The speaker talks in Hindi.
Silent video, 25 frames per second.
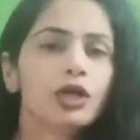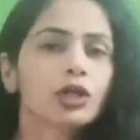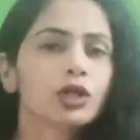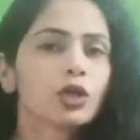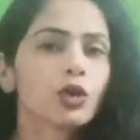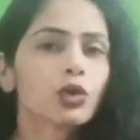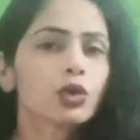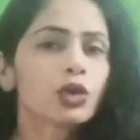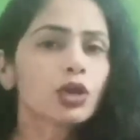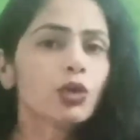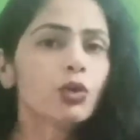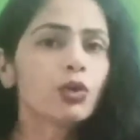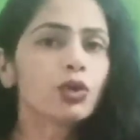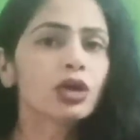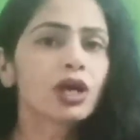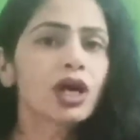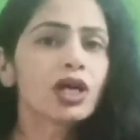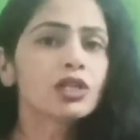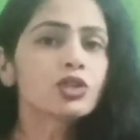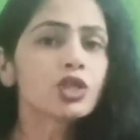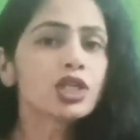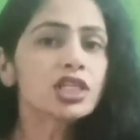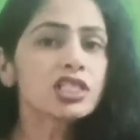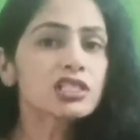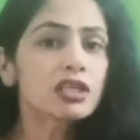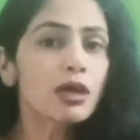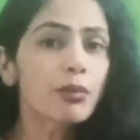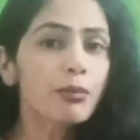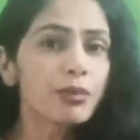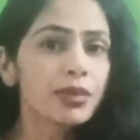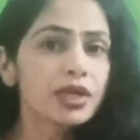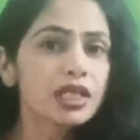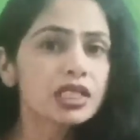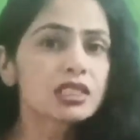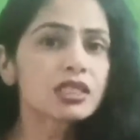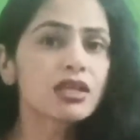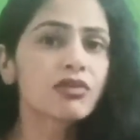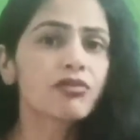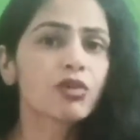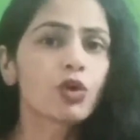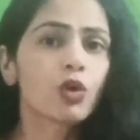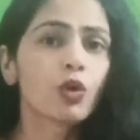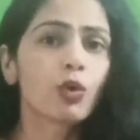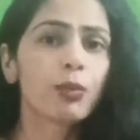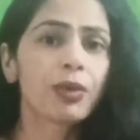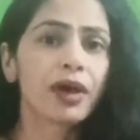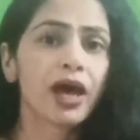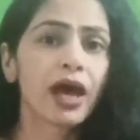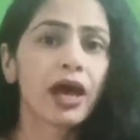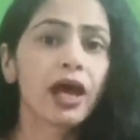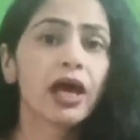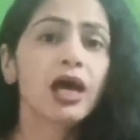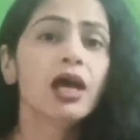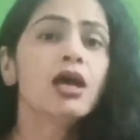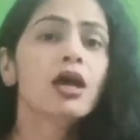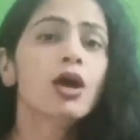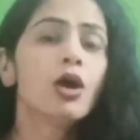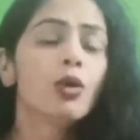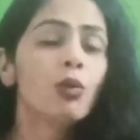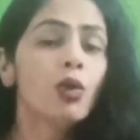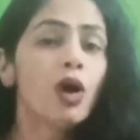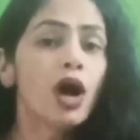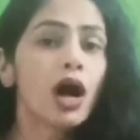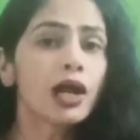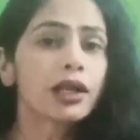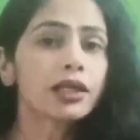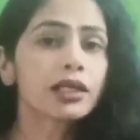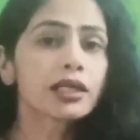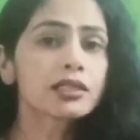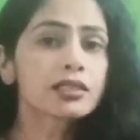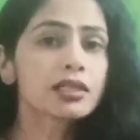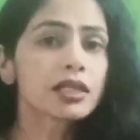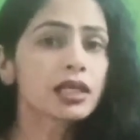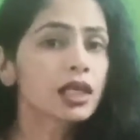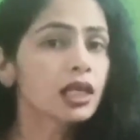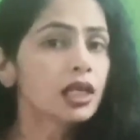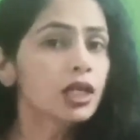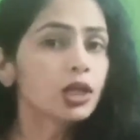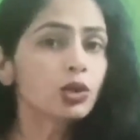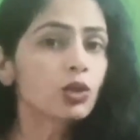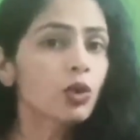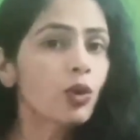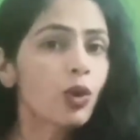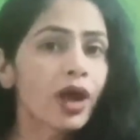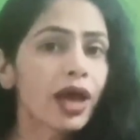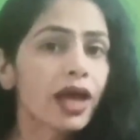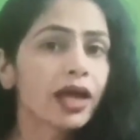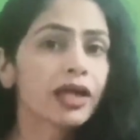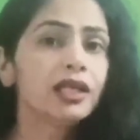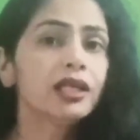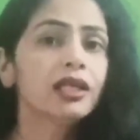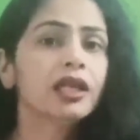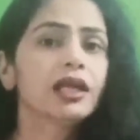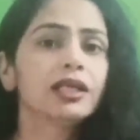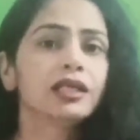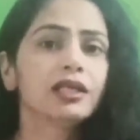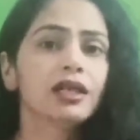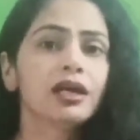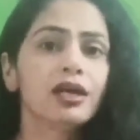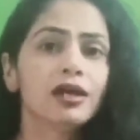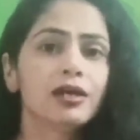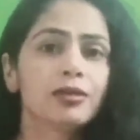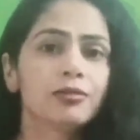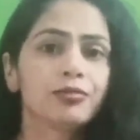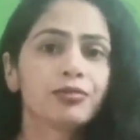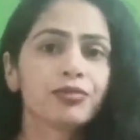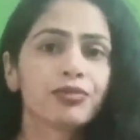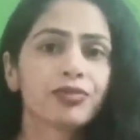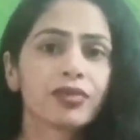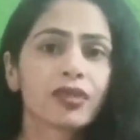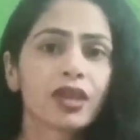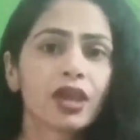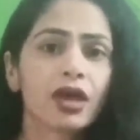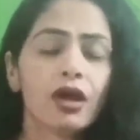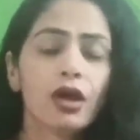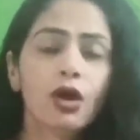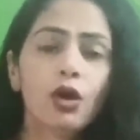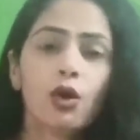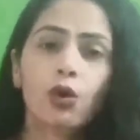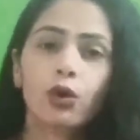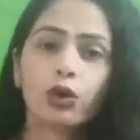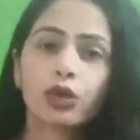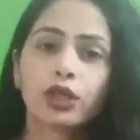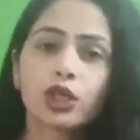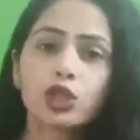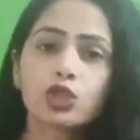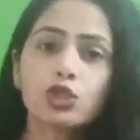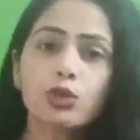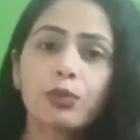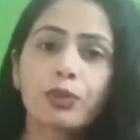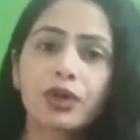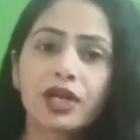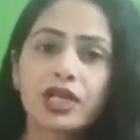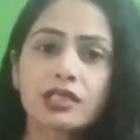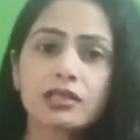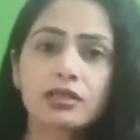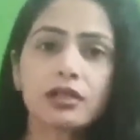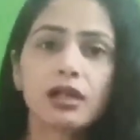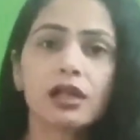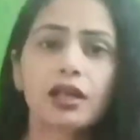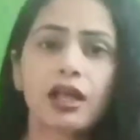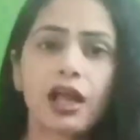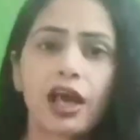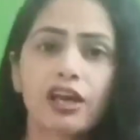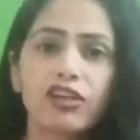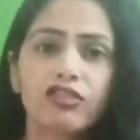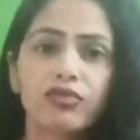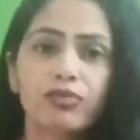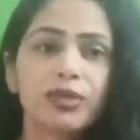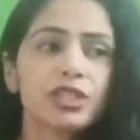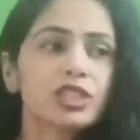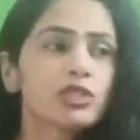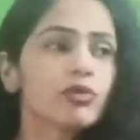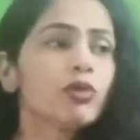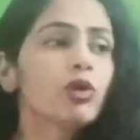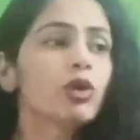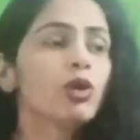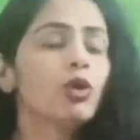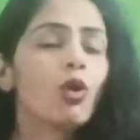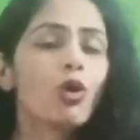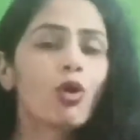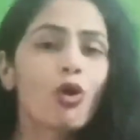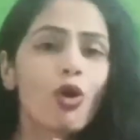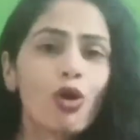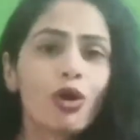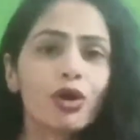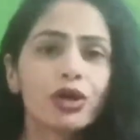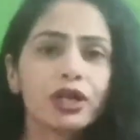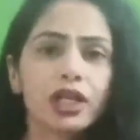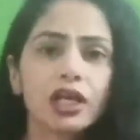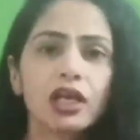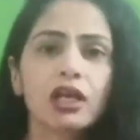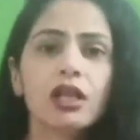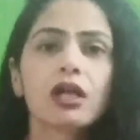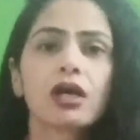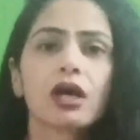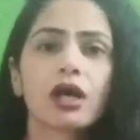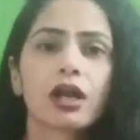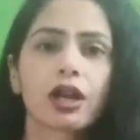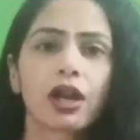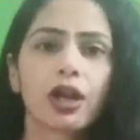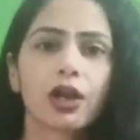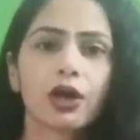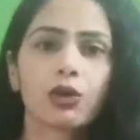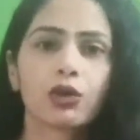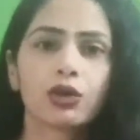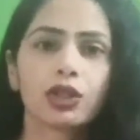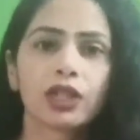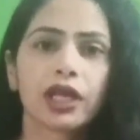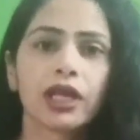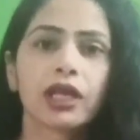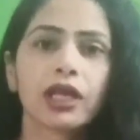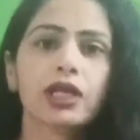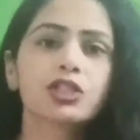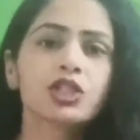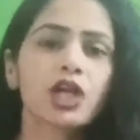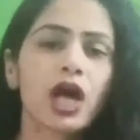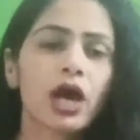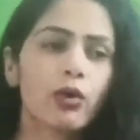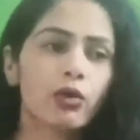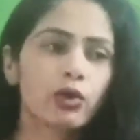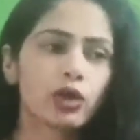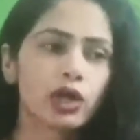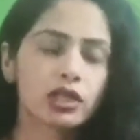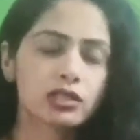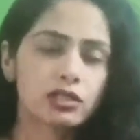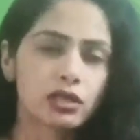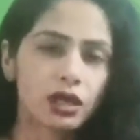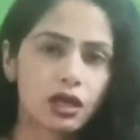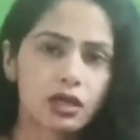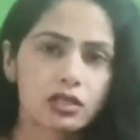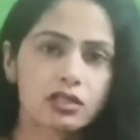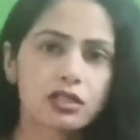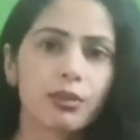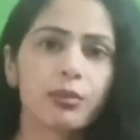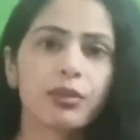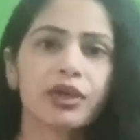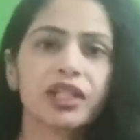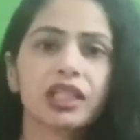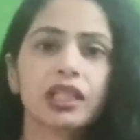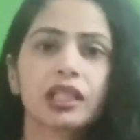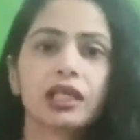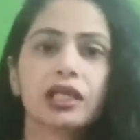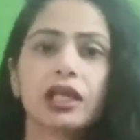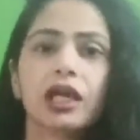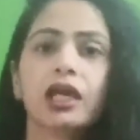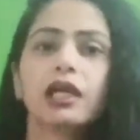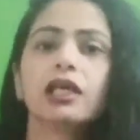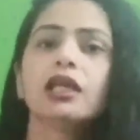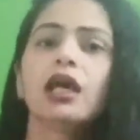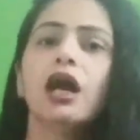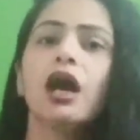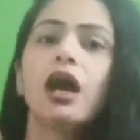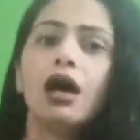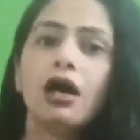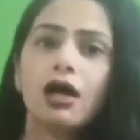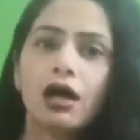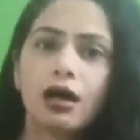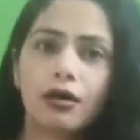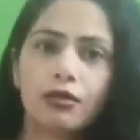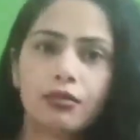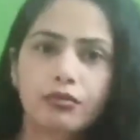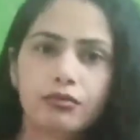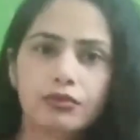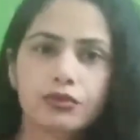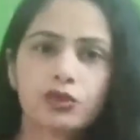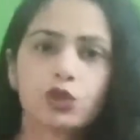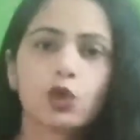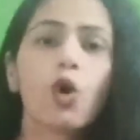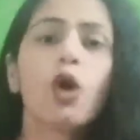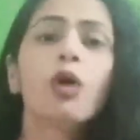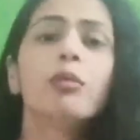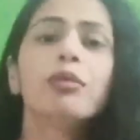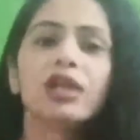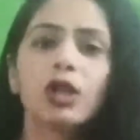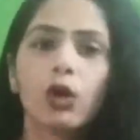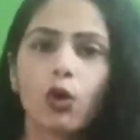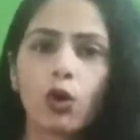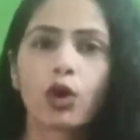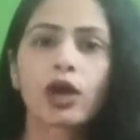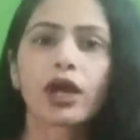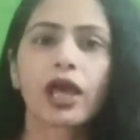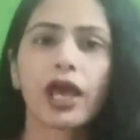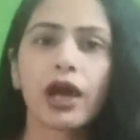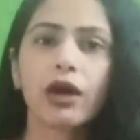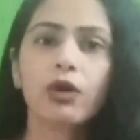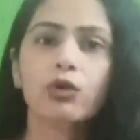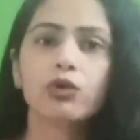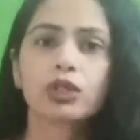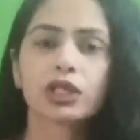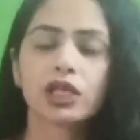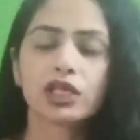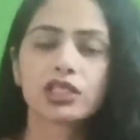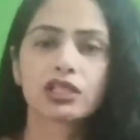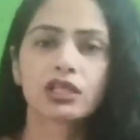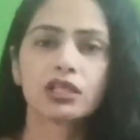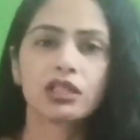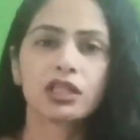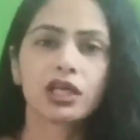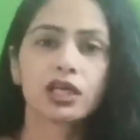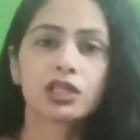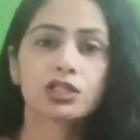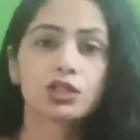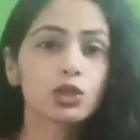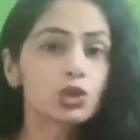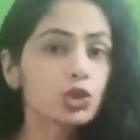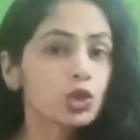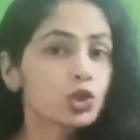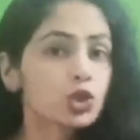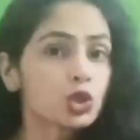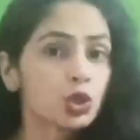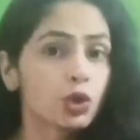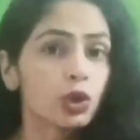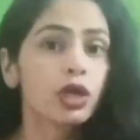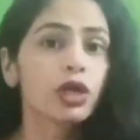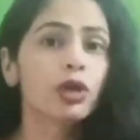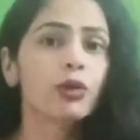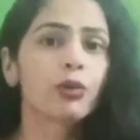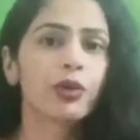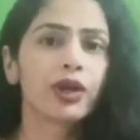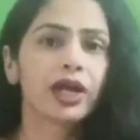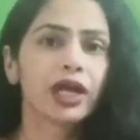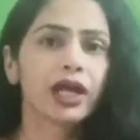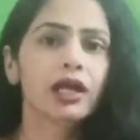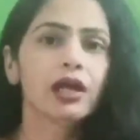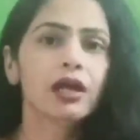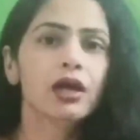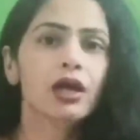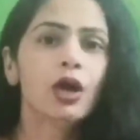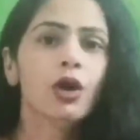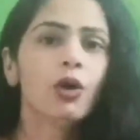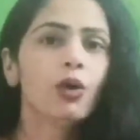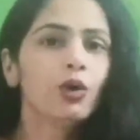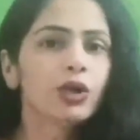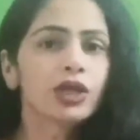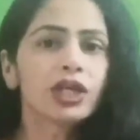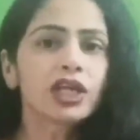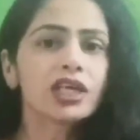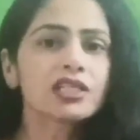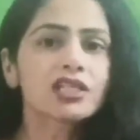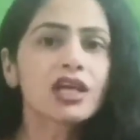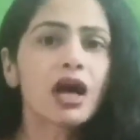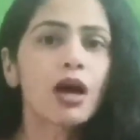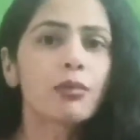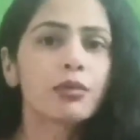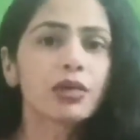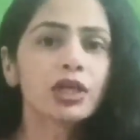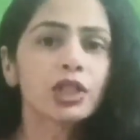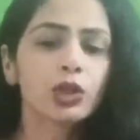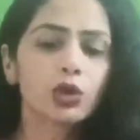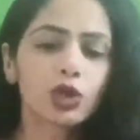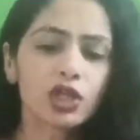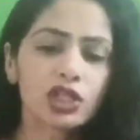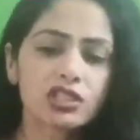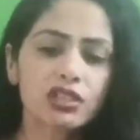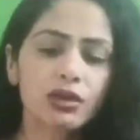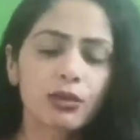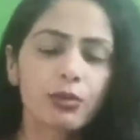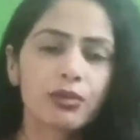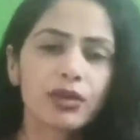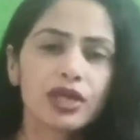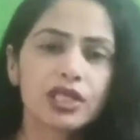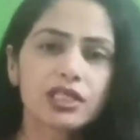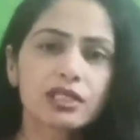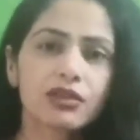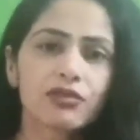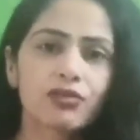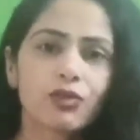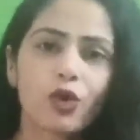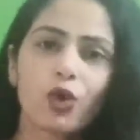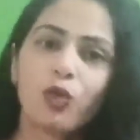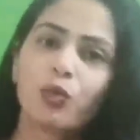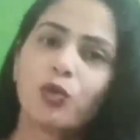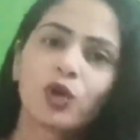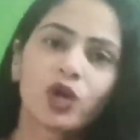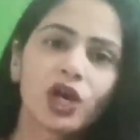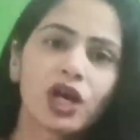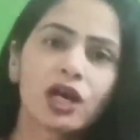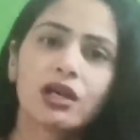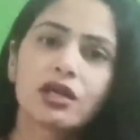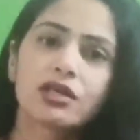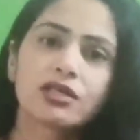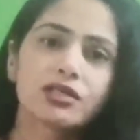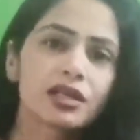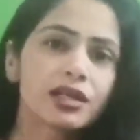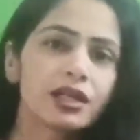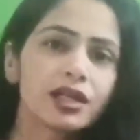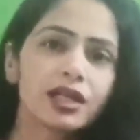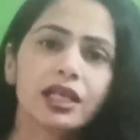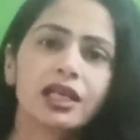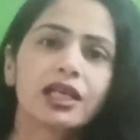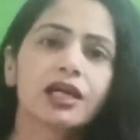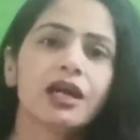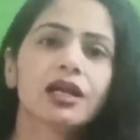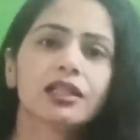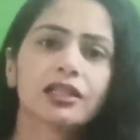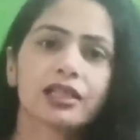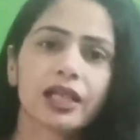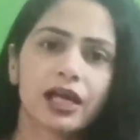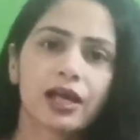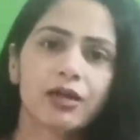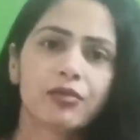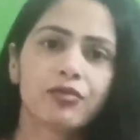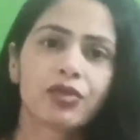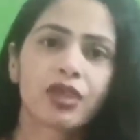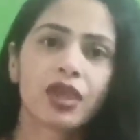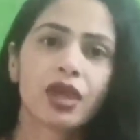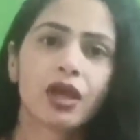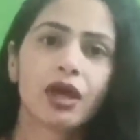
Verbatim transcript: क्योंकि उनका जो ये सबमेसिव रूप है वो हर किसी के लिए तो है ही नहीं ना उनकी जो पर्सनल लाइफ में जो वो लोगों को डील कर रहे होते हैं चाहे उनके सगे संबंधी है या जो भी लोग हैं उनकी जिंदगी से जो जुड़े हुए हैं उनके सामने तो ये से रूप उनका नजर ही नहीं आता है